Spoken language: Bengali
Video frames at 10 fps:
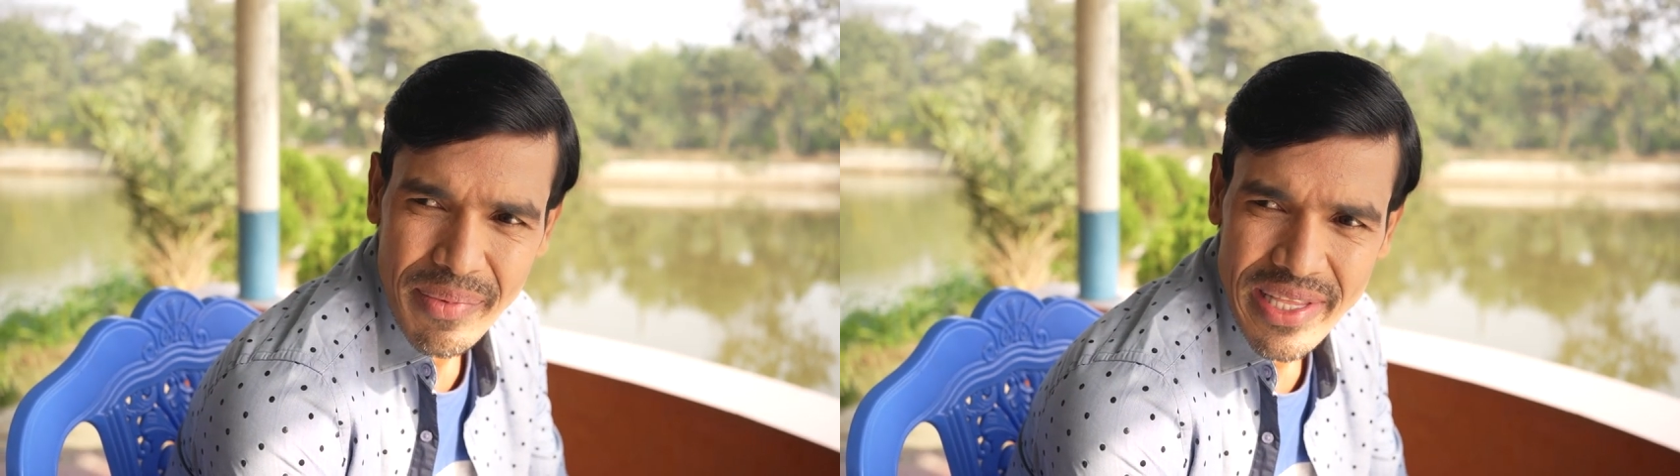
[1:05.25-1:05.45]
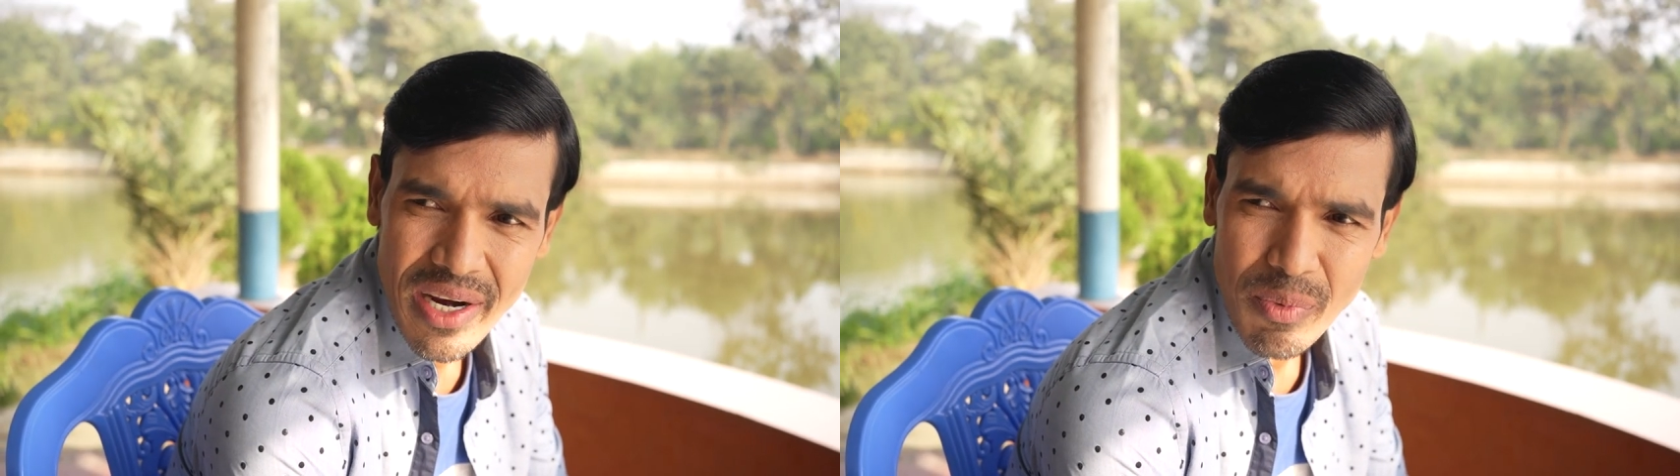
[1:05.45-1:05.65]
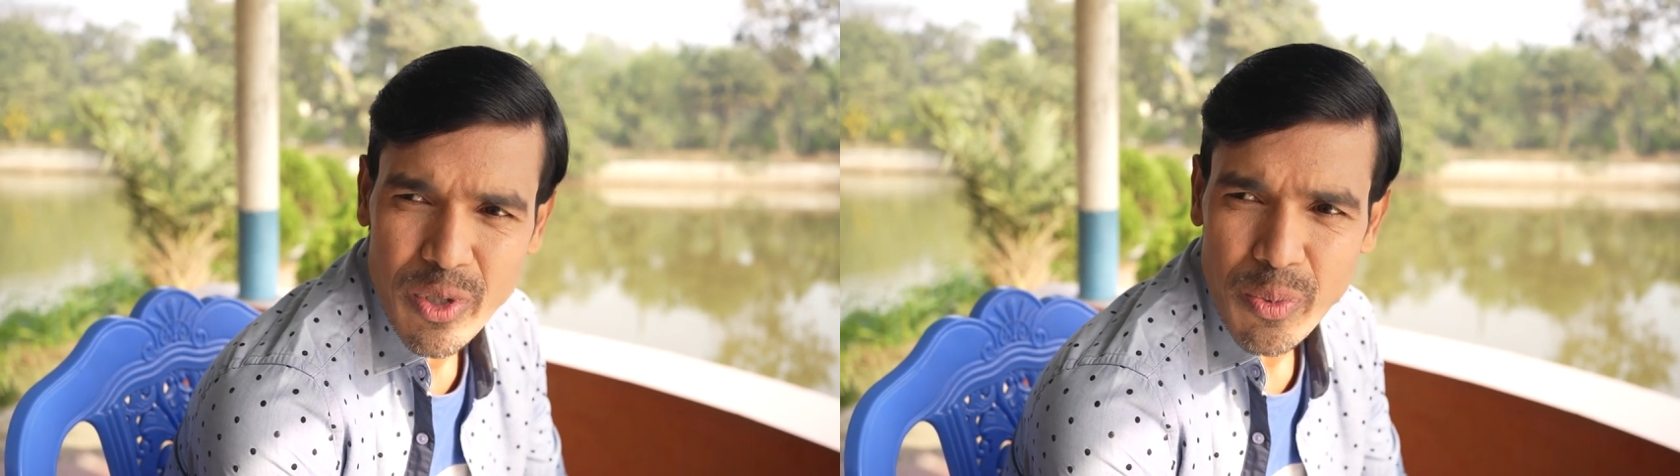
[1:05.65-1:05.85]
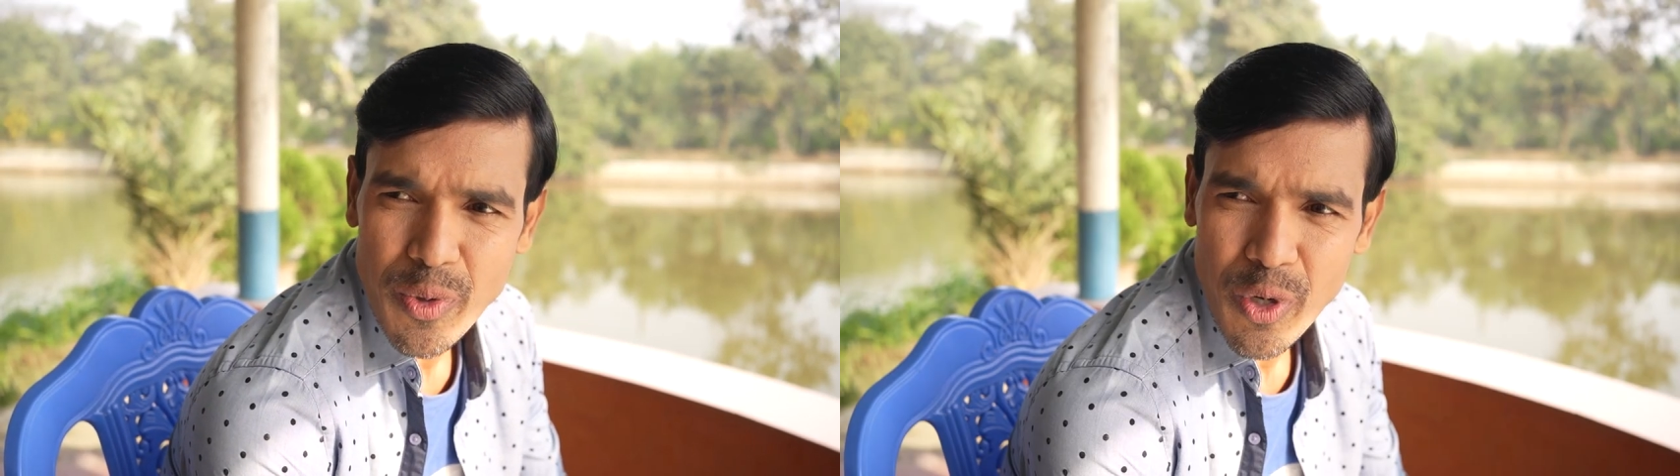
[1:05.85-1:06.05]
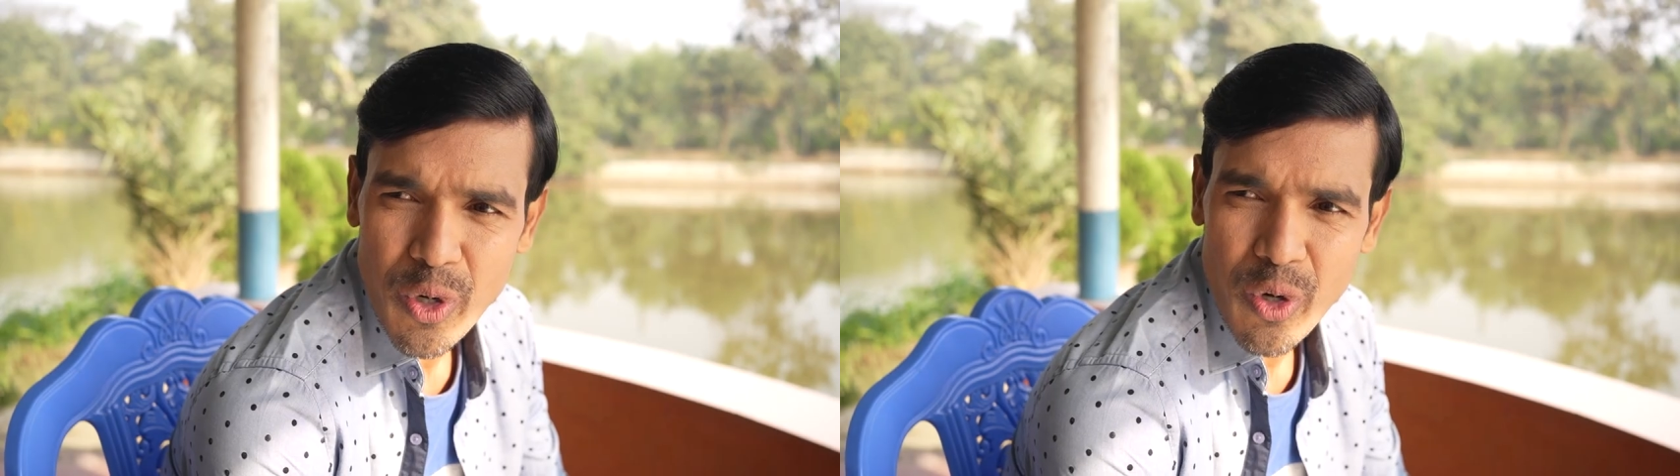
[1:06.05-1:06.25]
আমাদের এক বছর
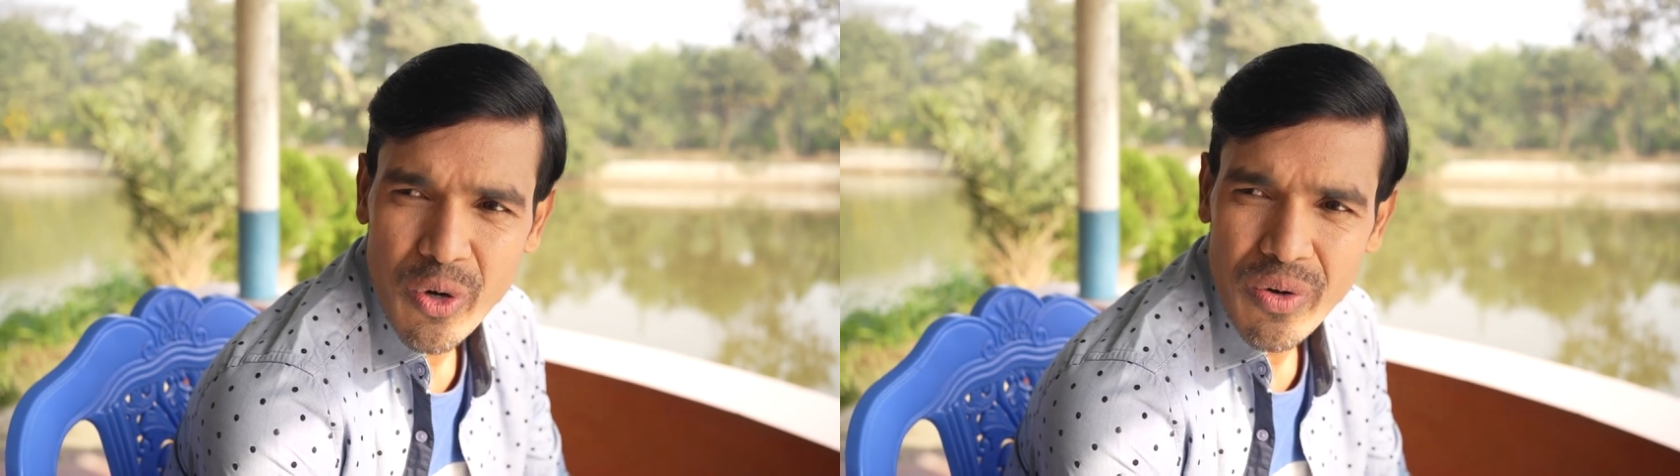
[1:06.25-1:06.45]
পূর্ণ হলো